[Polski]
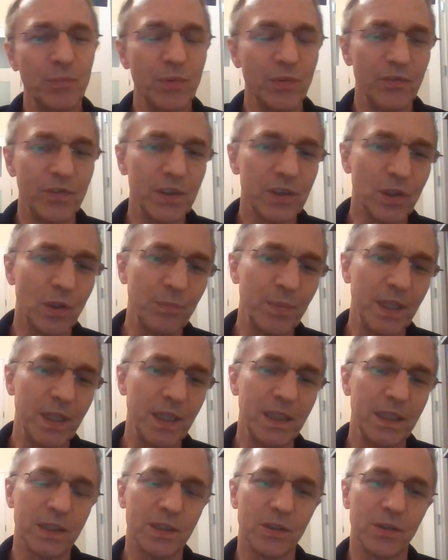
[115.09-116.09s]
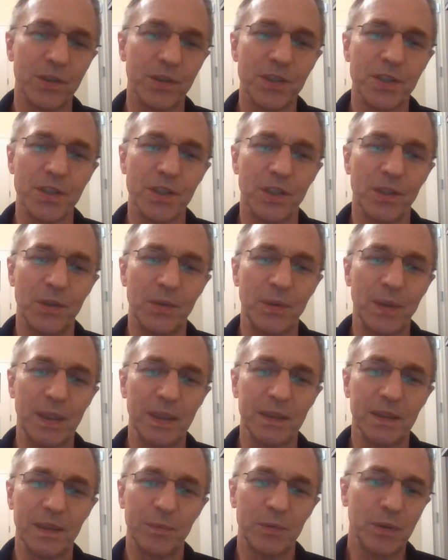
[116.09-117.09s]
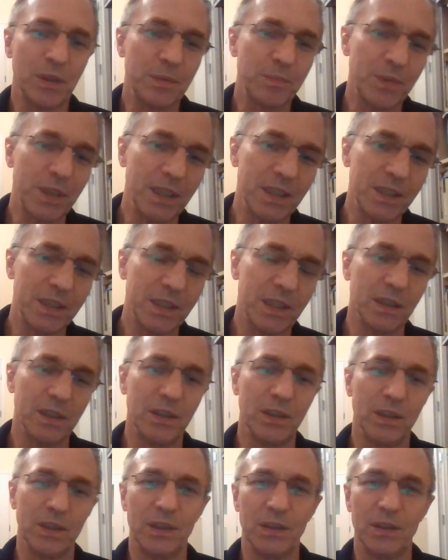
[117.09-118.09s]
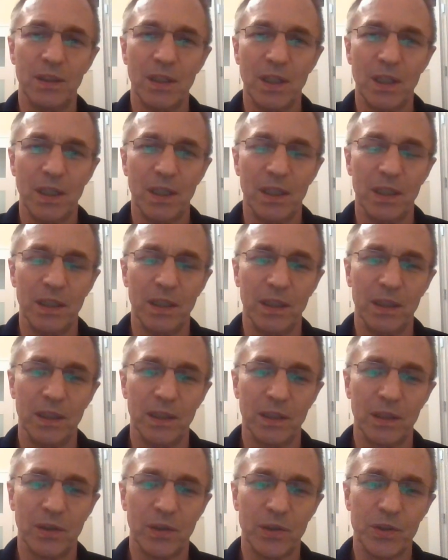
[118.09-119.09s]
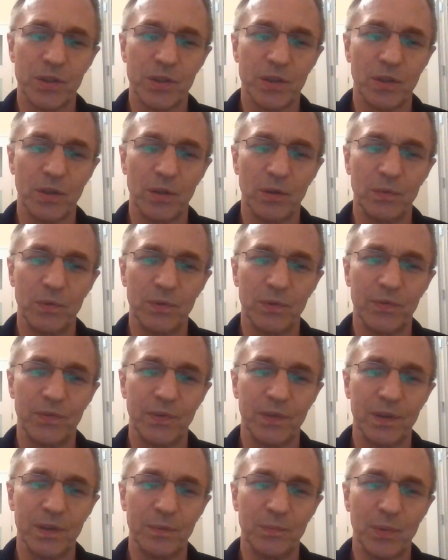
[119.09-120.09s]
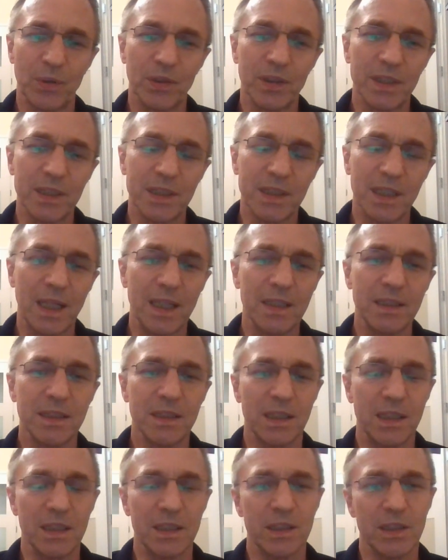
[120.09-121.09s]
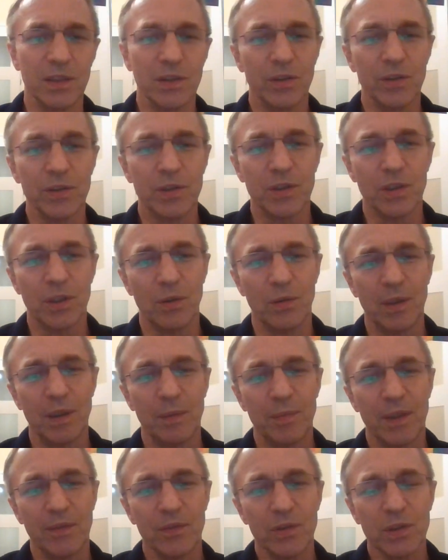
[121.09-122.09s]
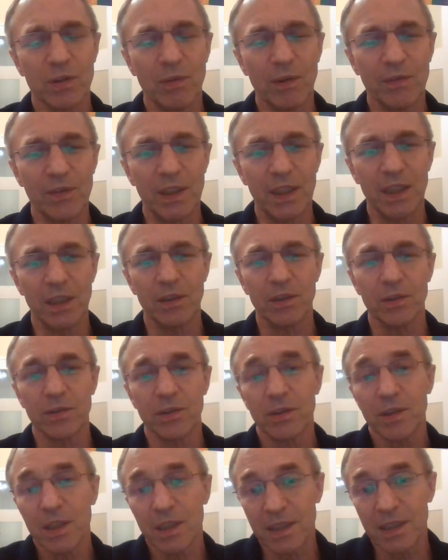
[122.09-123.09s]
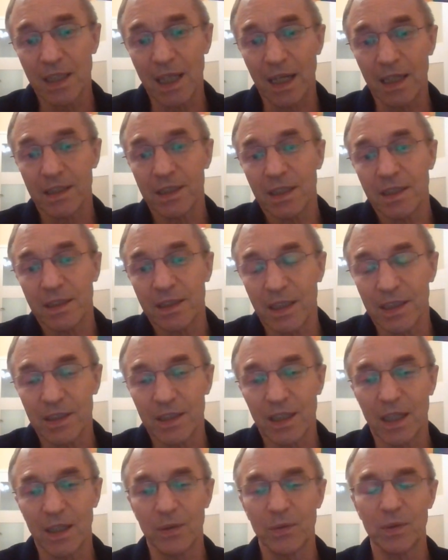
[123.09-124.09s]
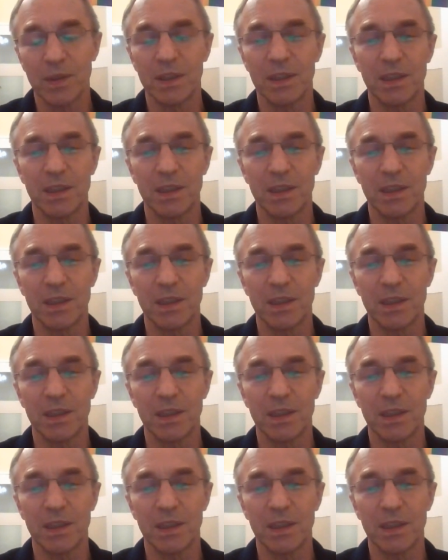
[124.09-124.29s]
wystąpienie z kościoła, na przykład przejście do e, kościołów protestanckich czy do kościoła prawosławnego, co się zdarza, zdarzało